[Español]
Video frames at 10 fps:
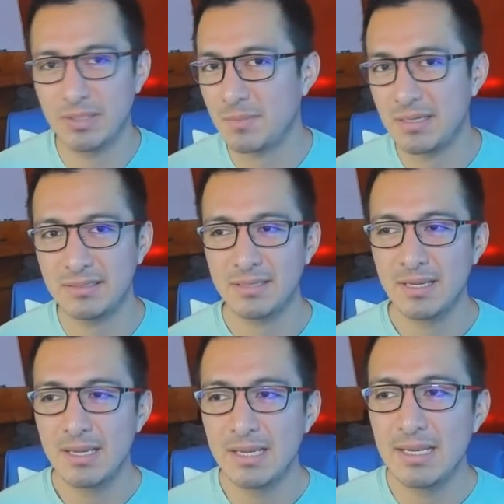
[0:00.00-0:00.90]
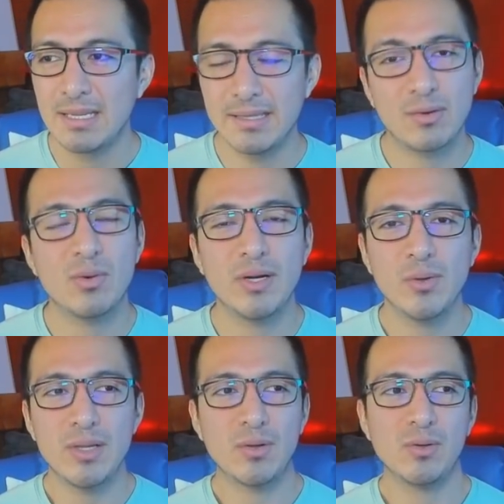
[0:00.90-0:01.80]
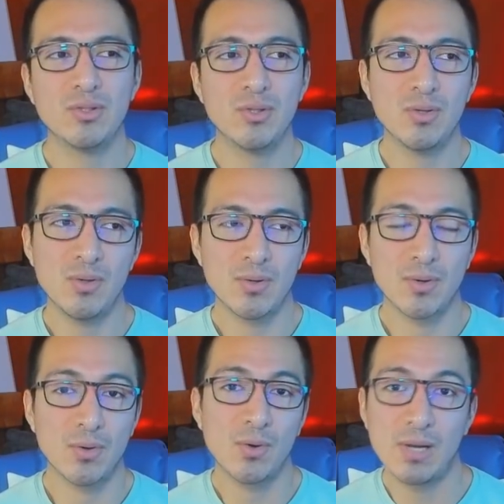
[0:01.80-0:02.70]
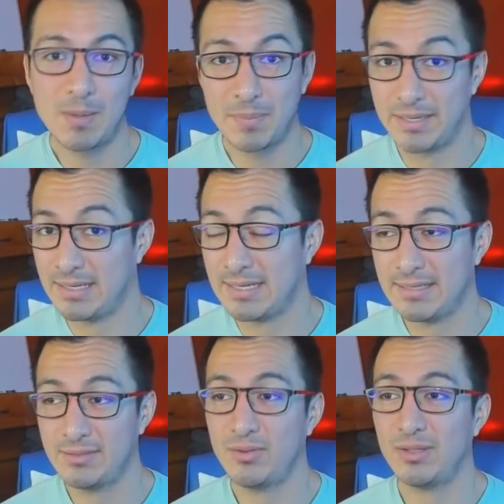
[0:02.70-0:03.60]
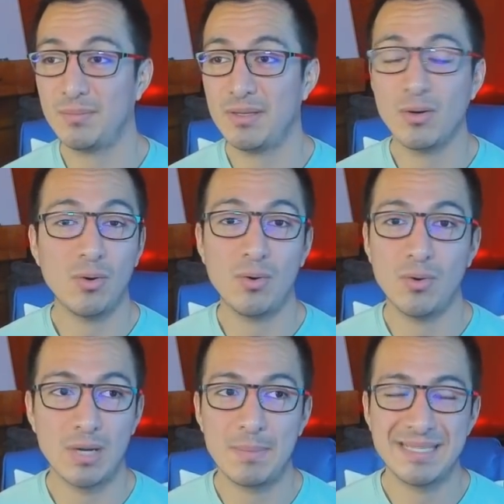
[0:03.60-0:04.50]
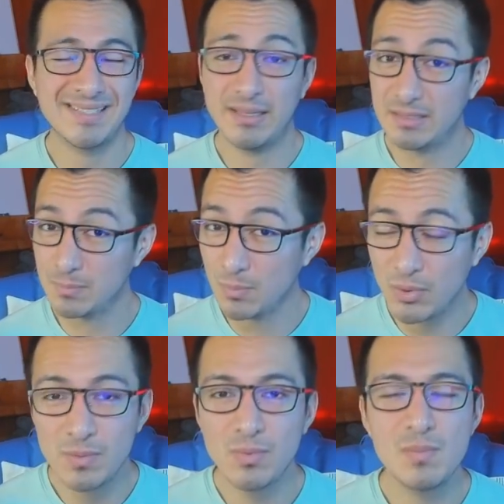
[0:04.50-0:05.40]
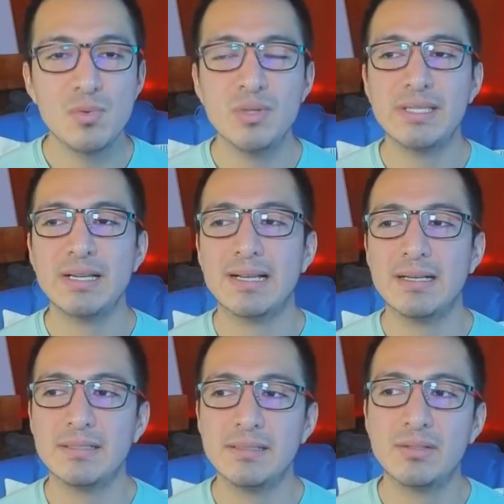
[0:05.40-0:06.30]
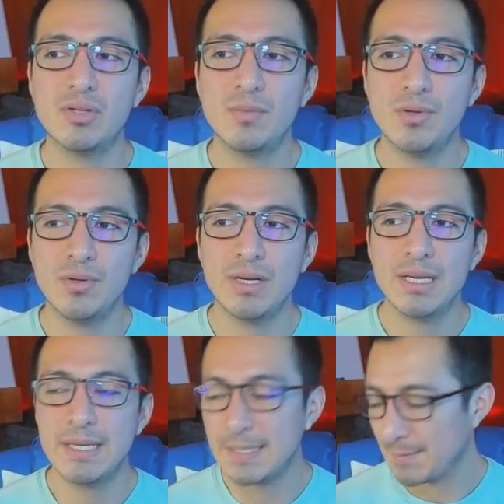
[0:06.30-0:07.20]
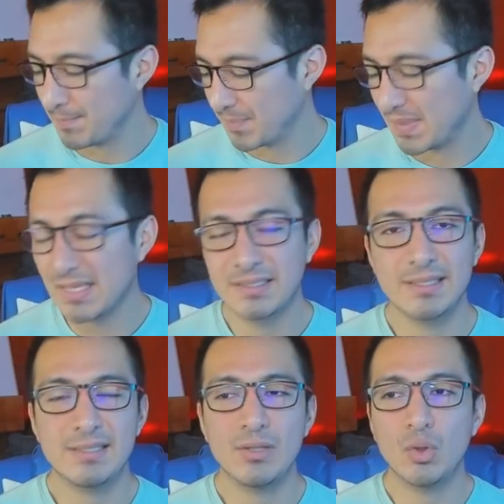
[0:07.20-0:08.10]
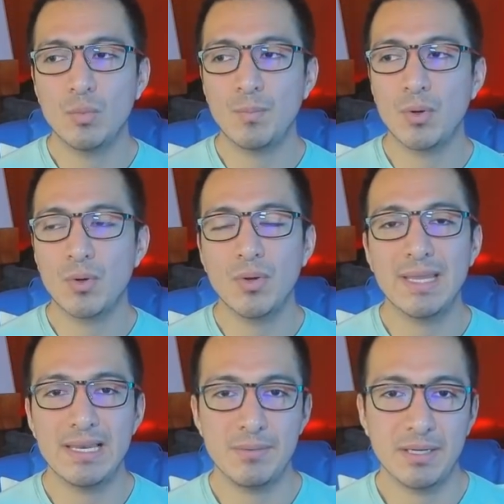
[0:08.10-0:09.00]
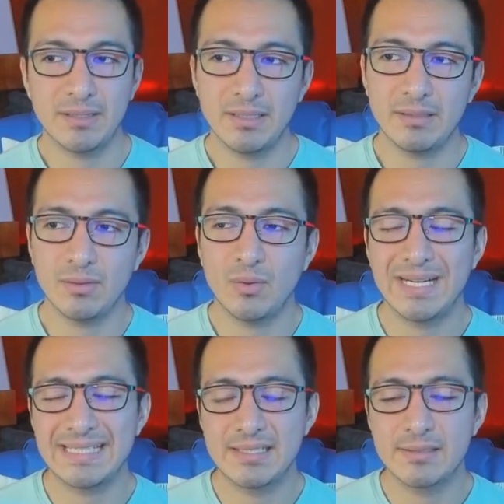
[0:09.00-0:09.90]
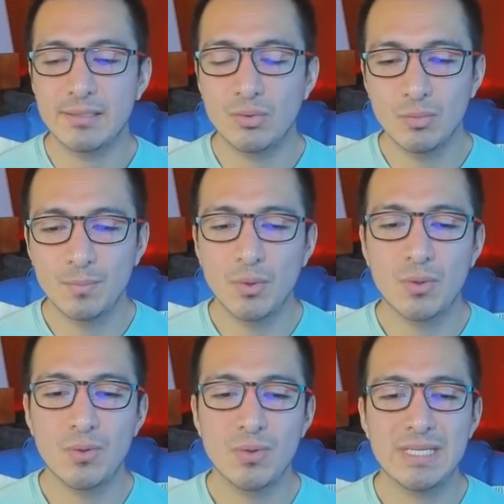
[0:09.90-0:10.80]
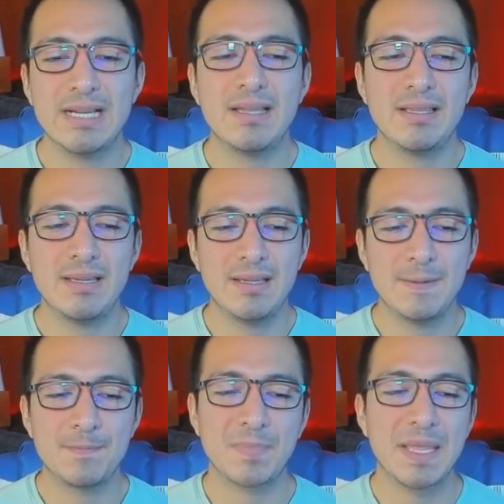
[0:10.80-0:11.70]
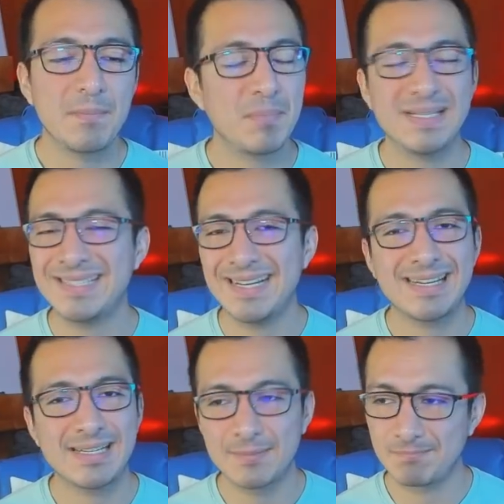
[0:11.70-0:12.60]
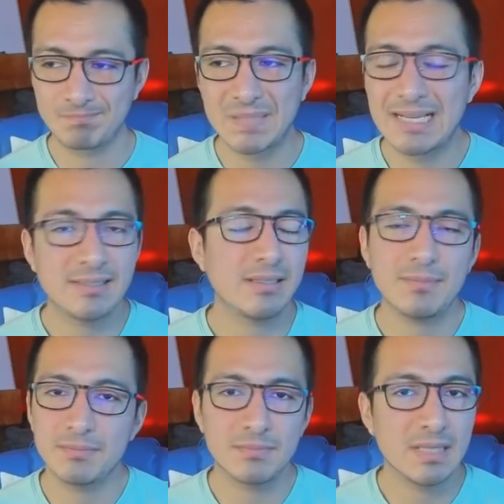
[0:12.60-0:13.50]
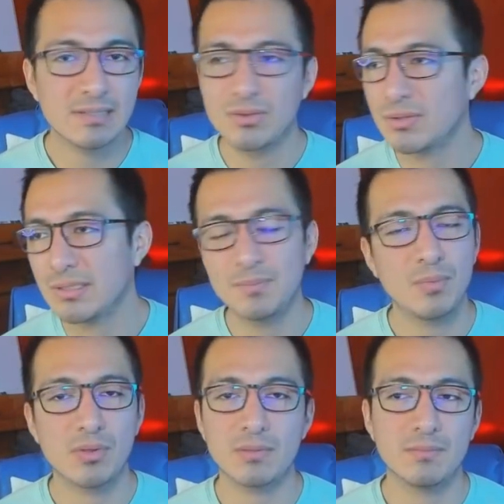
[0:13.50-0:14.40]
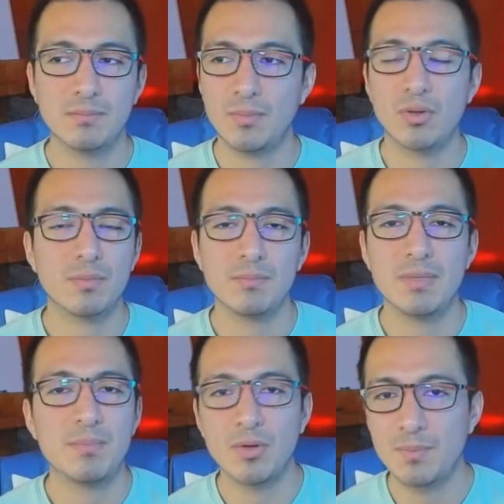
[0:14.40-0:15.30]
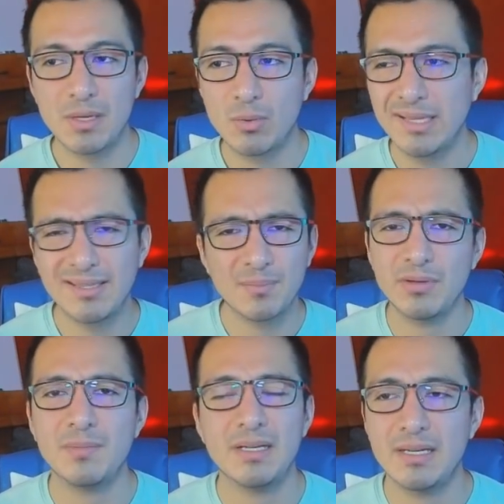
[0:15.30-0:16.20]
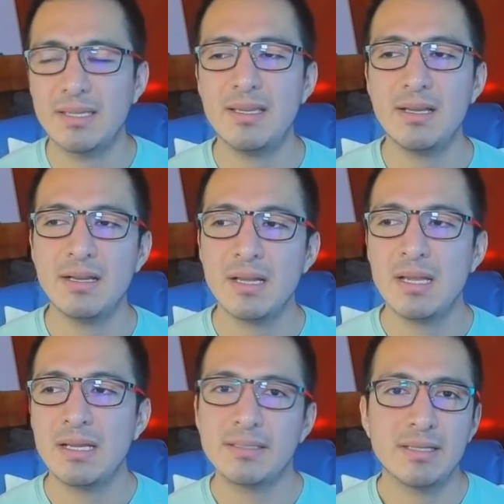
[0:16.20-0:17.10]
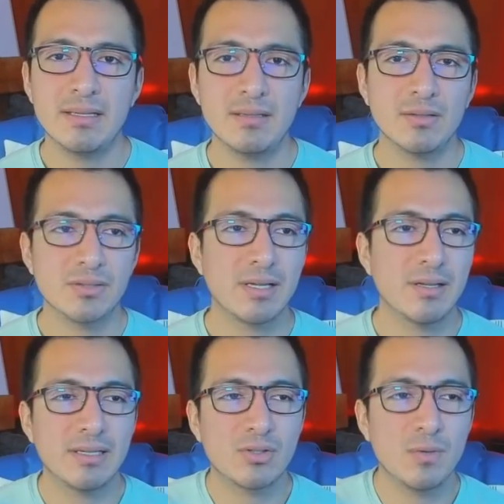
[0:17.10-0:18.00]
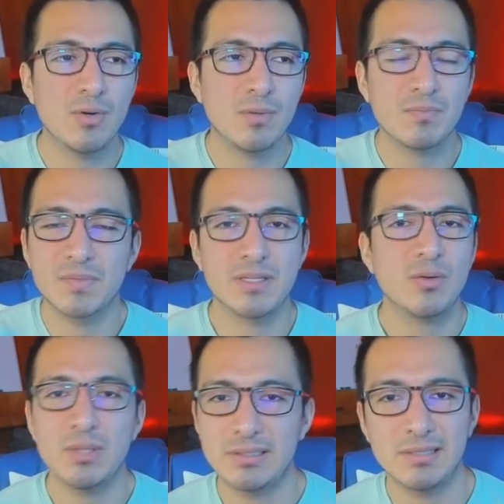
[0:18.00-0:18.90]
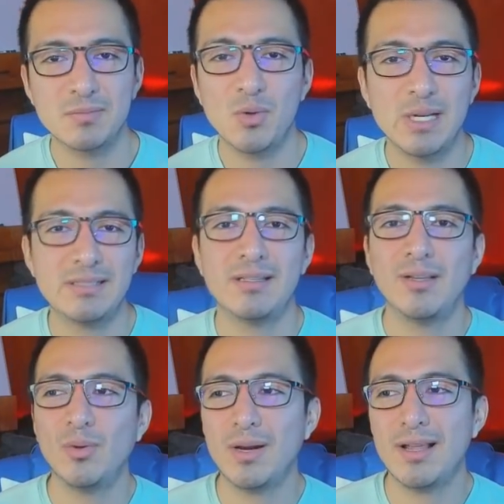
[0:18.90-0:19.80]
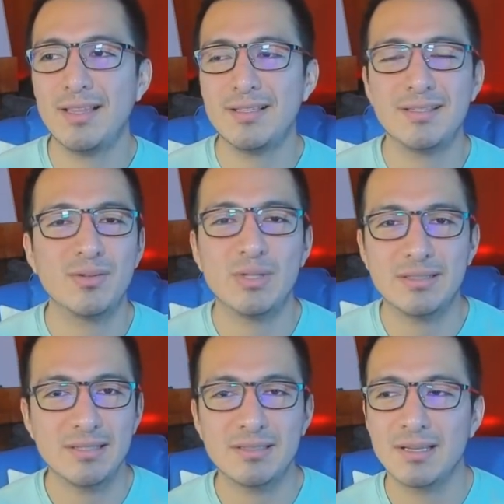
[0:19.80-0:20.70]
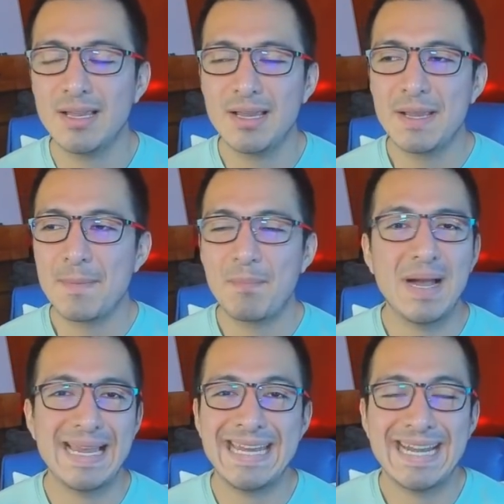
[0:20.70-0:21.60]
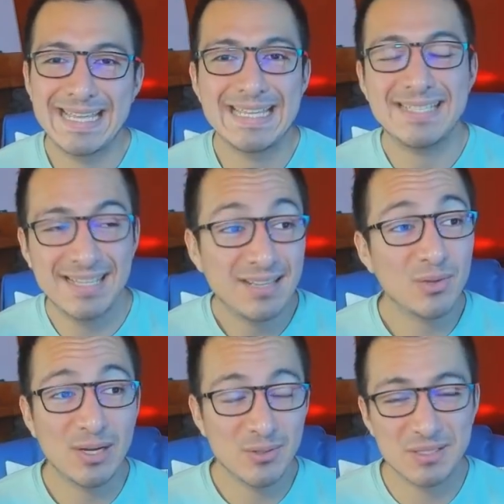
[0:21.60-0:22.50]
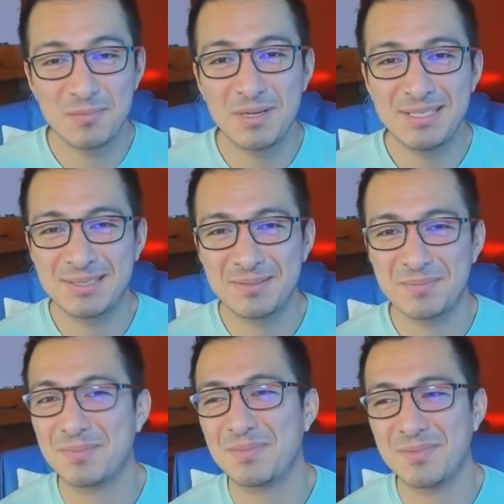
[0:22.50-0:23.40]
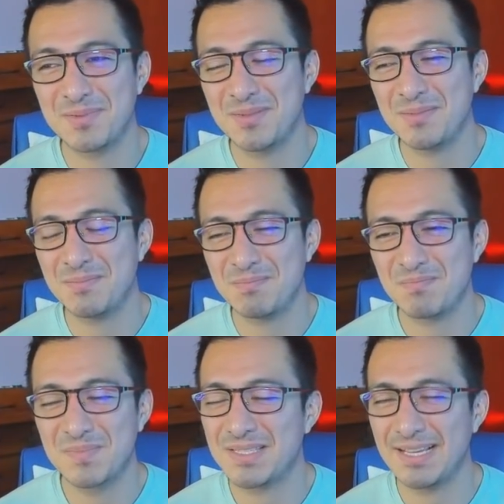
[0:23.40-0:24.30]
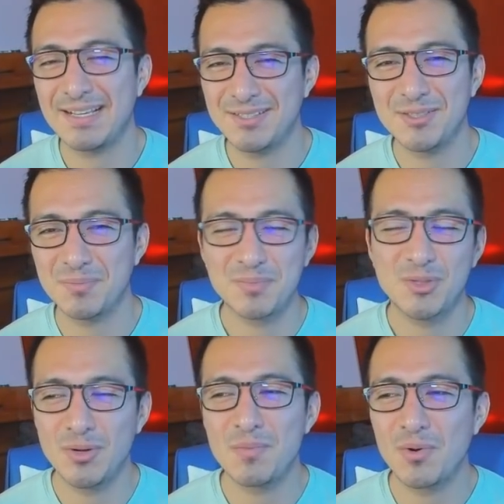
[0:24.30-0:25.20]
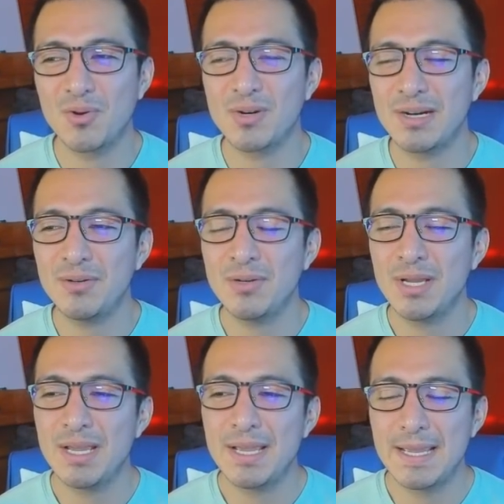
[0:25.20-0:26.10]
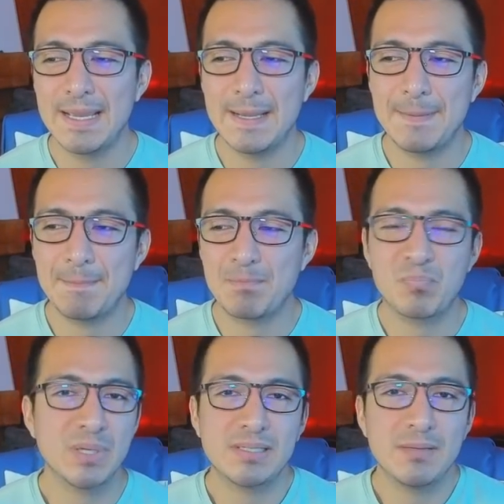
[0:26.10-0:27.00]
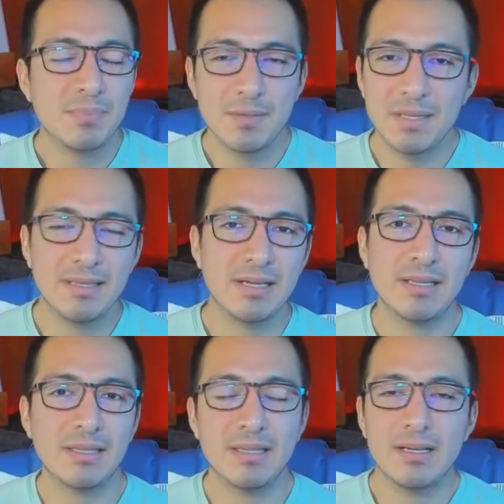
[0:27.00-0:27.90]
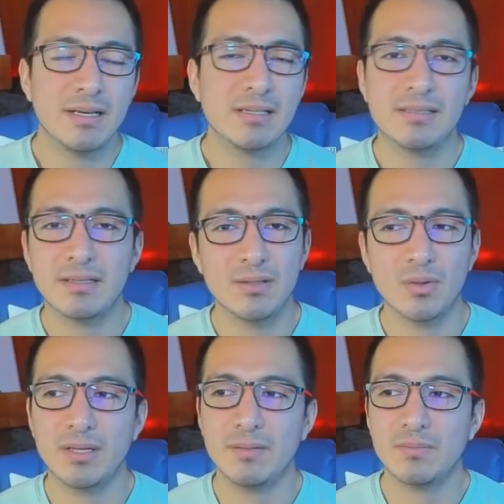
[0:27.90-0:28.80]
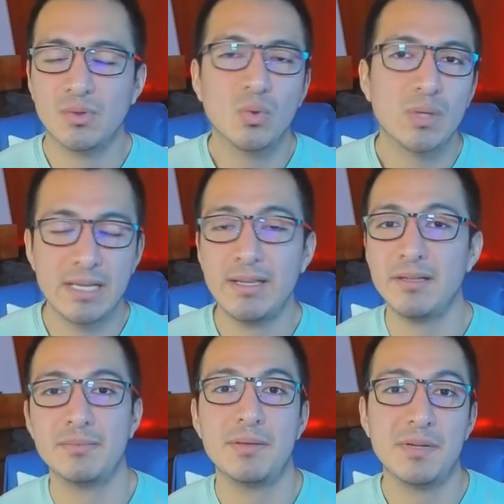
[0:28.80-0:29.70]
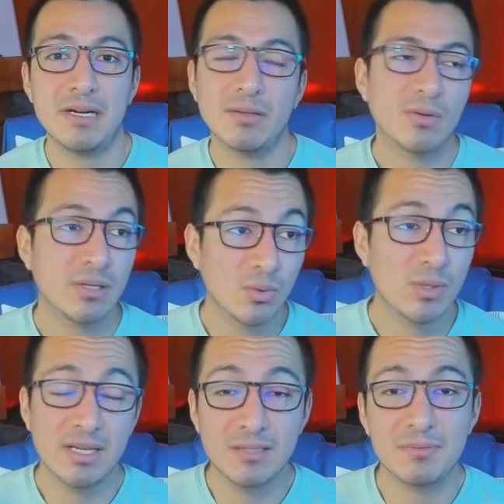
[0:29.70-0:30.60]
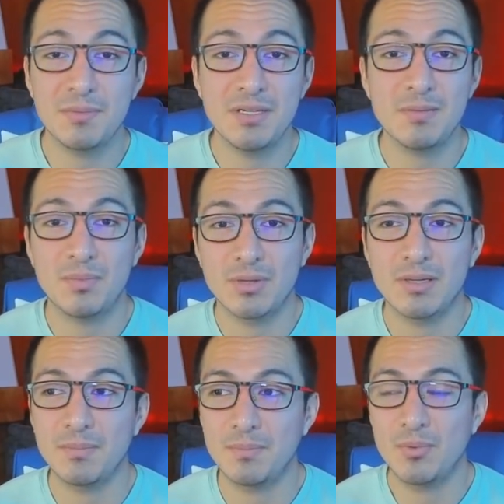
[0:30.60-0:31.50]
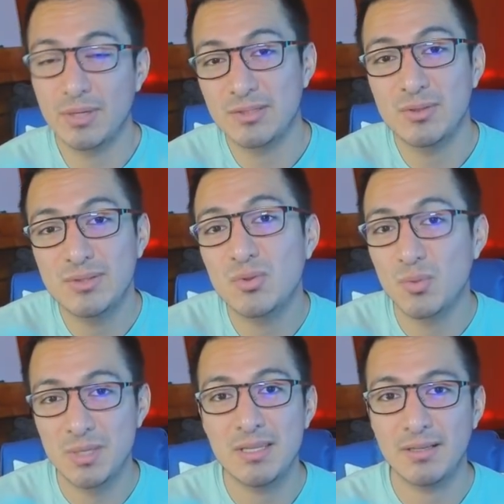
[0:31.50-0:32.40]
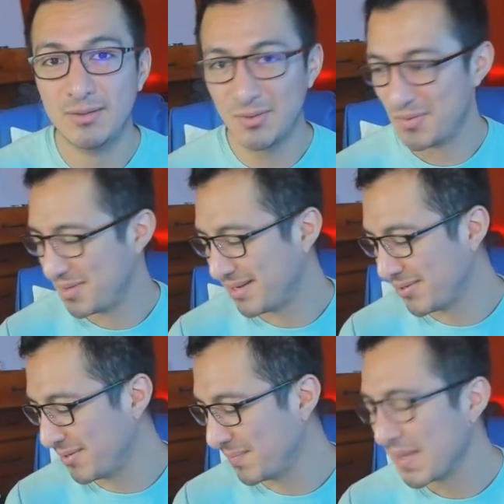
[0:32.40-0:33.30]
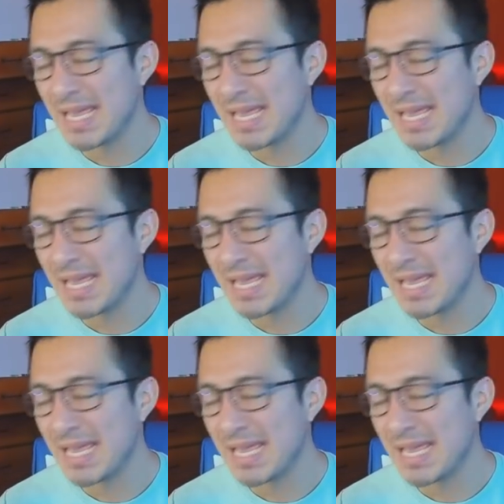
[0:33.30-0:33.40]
demás. ¿De acuerdo? Incluso con la pareja, esto también, o amistades muy, muy, muy cercanas, es como necesito un poco de libertad o necesito un poco ya de empezar a hacer las cosas por por mi propia cuenta, por mi energía. Sí, o sea, es como si no estás molestando a nadie, si no estás malenergizando a los demás. Mm, sé que eso suena un poco raro. Em, pues simplemente que te dejen hacer lo que tú quieres vibrar, lo que tú quieres vivir, porque por eso es tu vida, ¿no, Virgo?